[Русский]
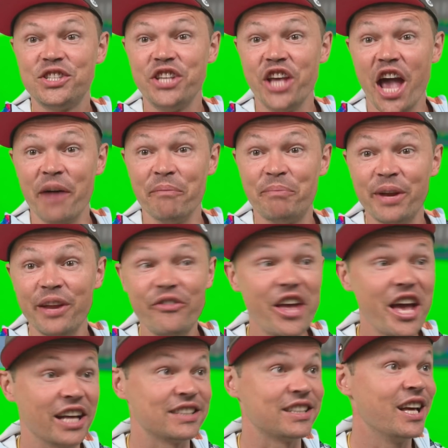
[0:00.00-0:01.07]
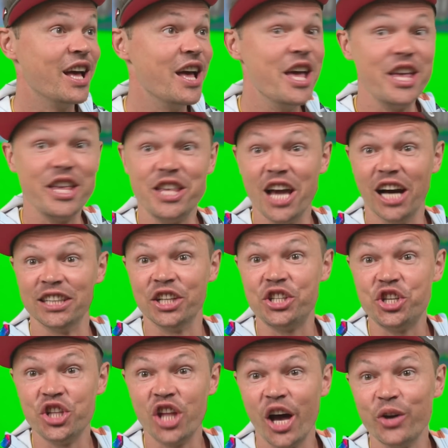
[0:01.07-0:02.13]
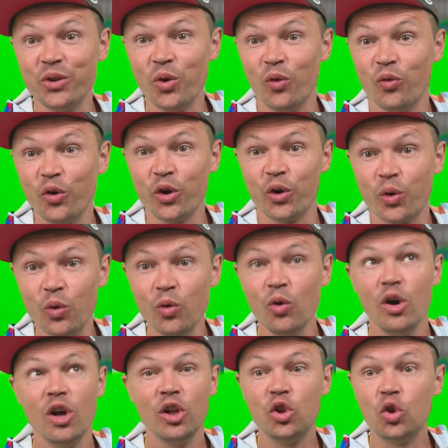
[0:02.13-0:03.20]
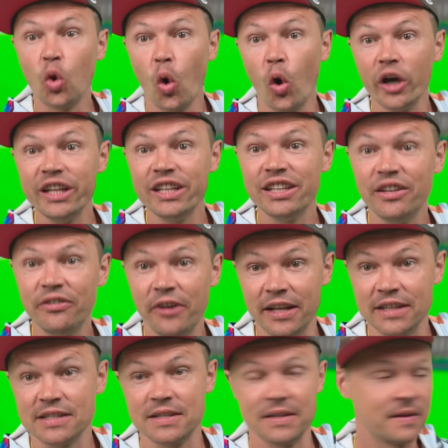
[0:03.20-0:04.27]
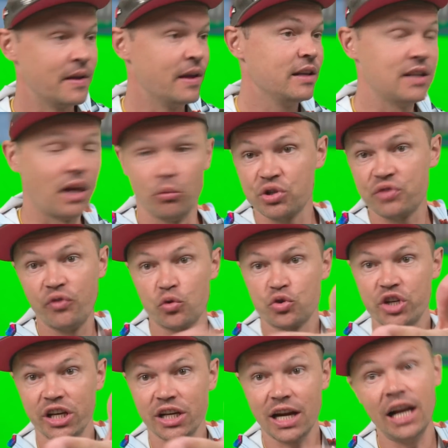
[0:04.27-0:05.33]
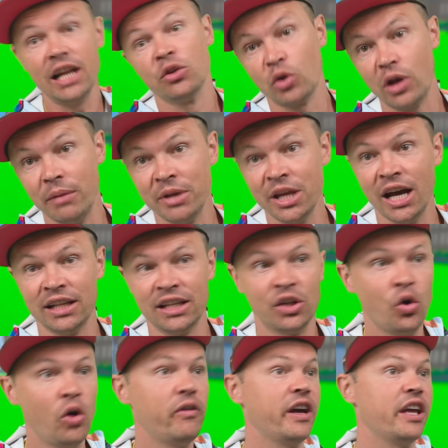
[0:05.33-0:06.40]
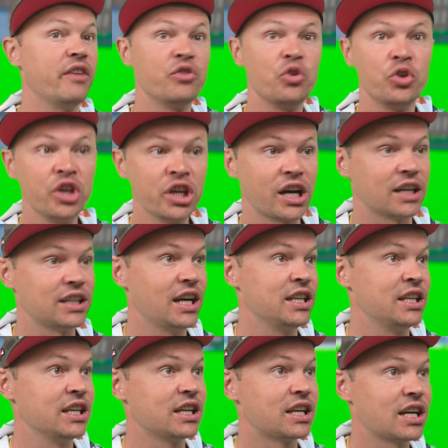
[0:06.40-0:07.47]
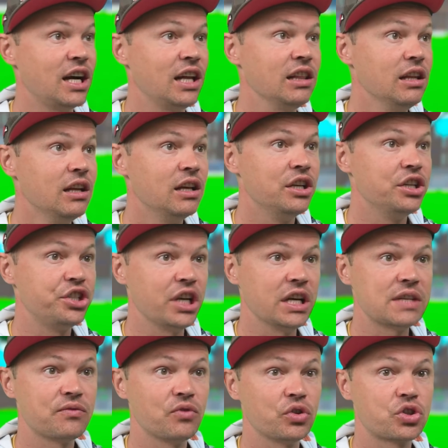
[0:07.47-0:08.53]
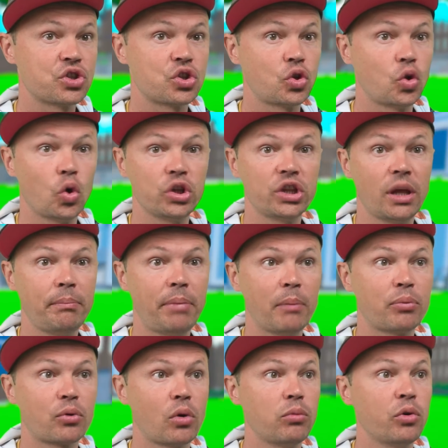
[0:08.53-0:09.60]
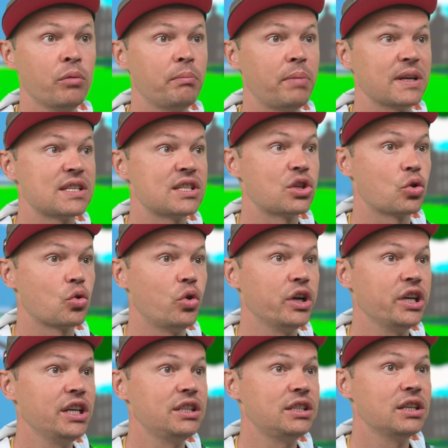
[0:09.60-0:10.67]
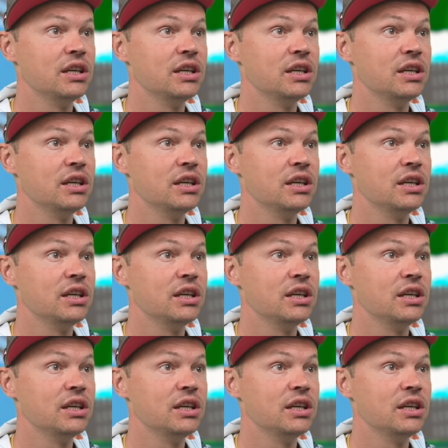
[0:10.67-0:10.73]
Всем привет! Я начинаю новую игру Toy Defense. Не, может вы уже играли, но для меня она новая, я в нее никогда не играл. И сейчас вот что-то попробуем построить